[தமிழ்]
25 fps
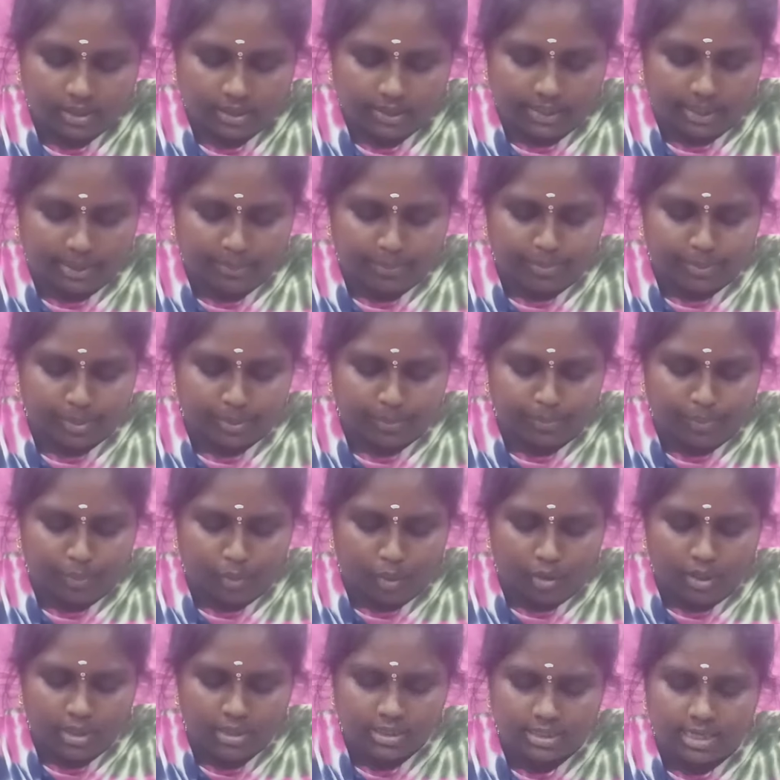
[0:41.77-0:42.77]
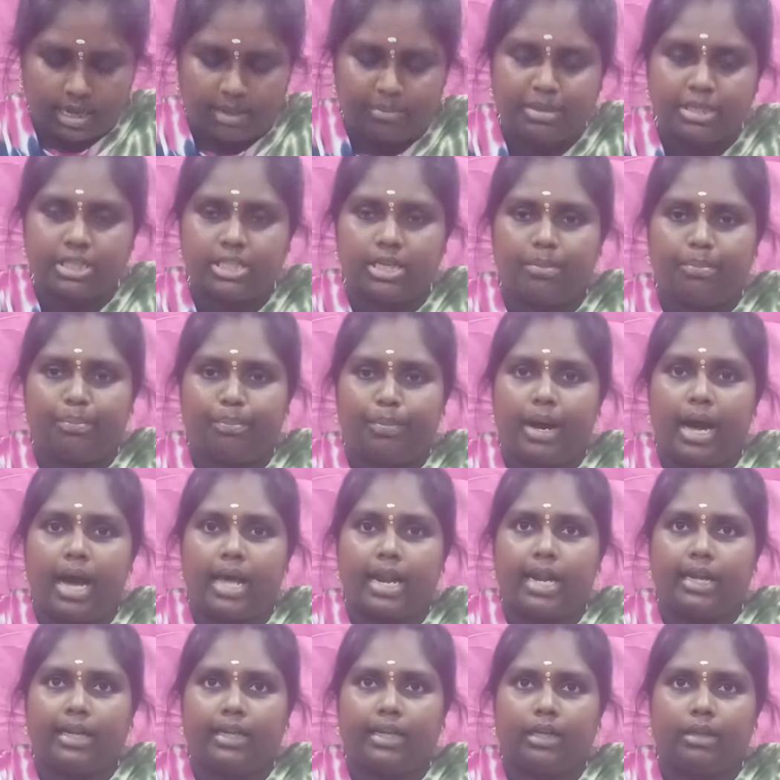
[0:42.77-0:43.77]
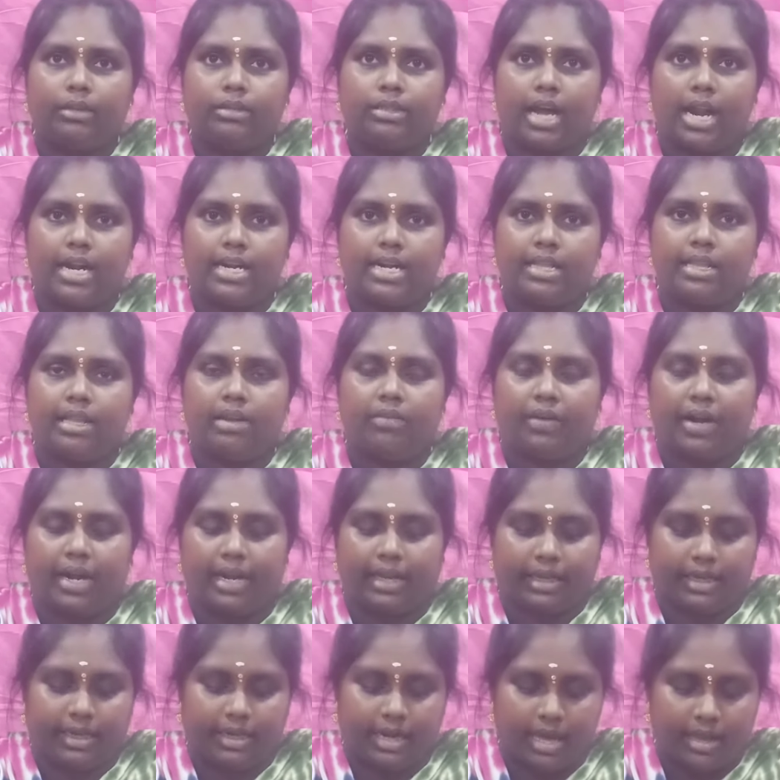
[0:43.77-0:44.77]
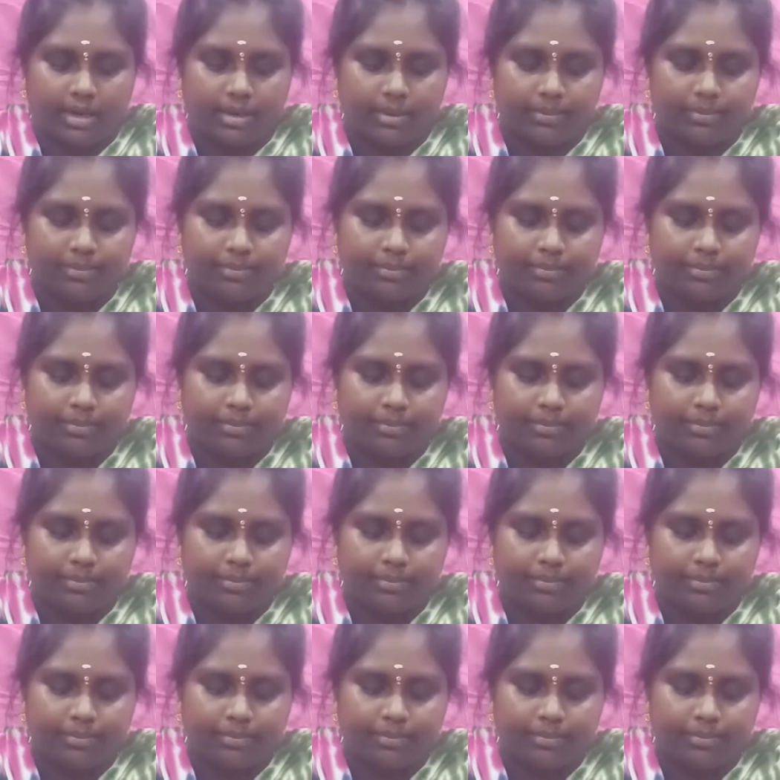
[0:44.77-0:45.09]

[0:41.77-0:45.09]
இணைப்பு போலீஸ் கமிஷனர் பாராட்டு சான்றிதழ் வழங்கினார்